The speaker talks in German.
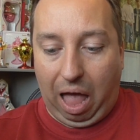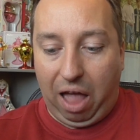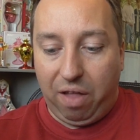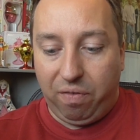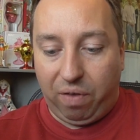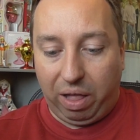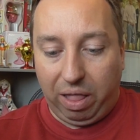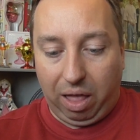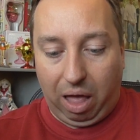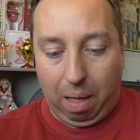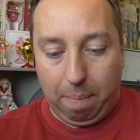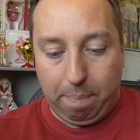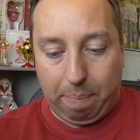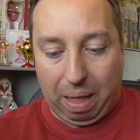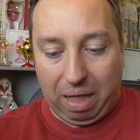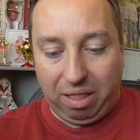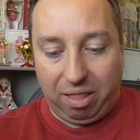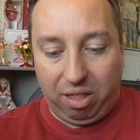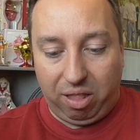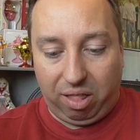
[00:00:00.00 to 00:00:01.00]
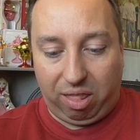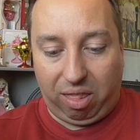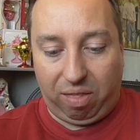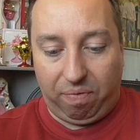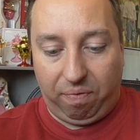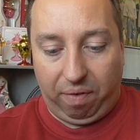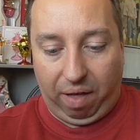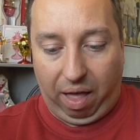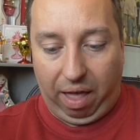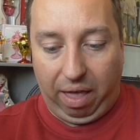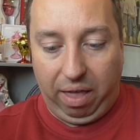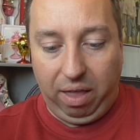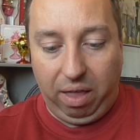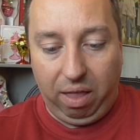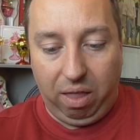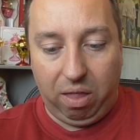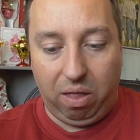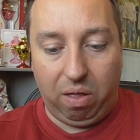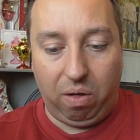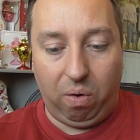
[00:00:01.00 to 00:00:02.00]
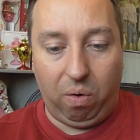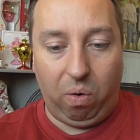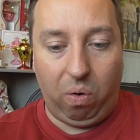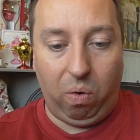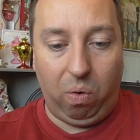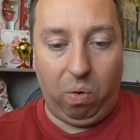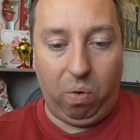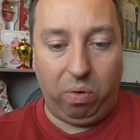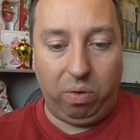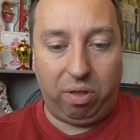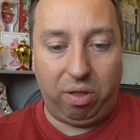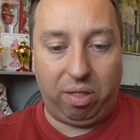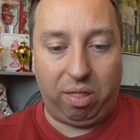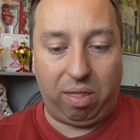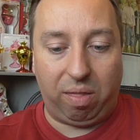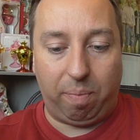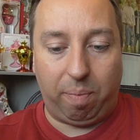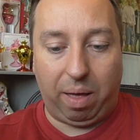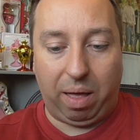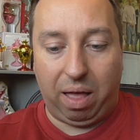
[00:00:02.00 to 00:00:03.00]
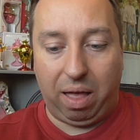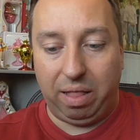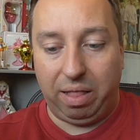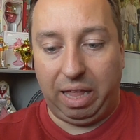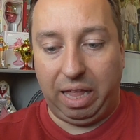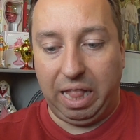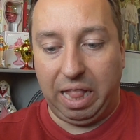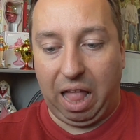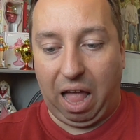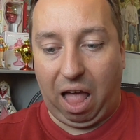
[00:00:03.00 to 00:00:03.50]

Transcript: Ein weiterer Band 2 und zwar die